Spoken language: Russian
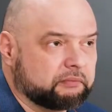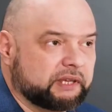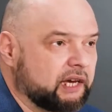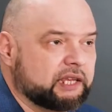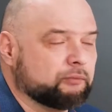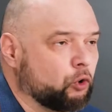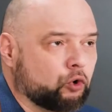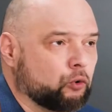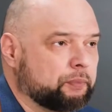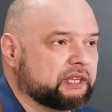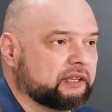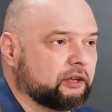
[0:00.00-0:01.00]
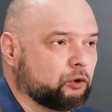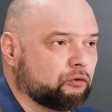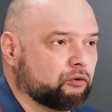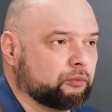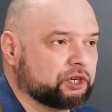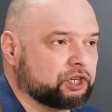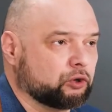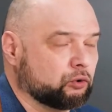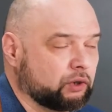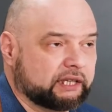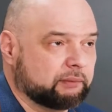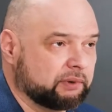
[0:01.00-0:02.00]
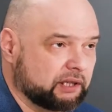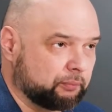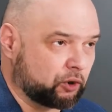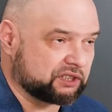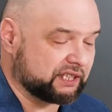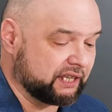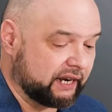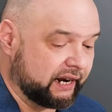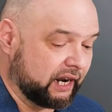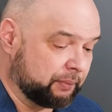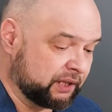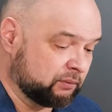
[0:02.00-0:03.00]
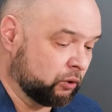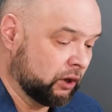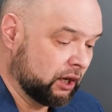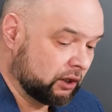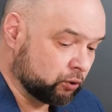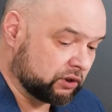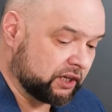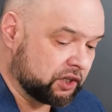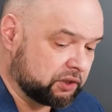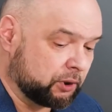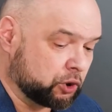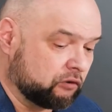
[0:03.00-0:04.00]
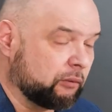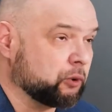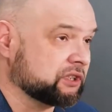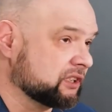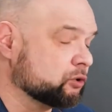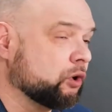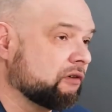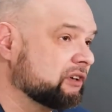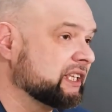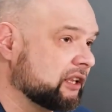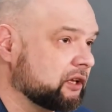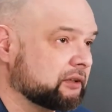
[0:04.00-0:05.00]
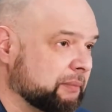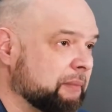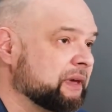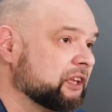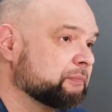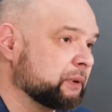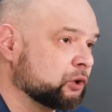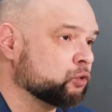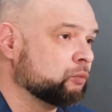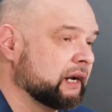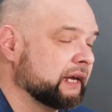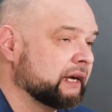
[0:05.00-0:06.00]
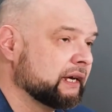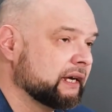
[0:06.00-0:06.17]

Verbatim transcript: я не мог купить тогда новую машину. Это было просто нереально. Поэтому тут, конечно, большой вопрос, насколько вот этот момент продумали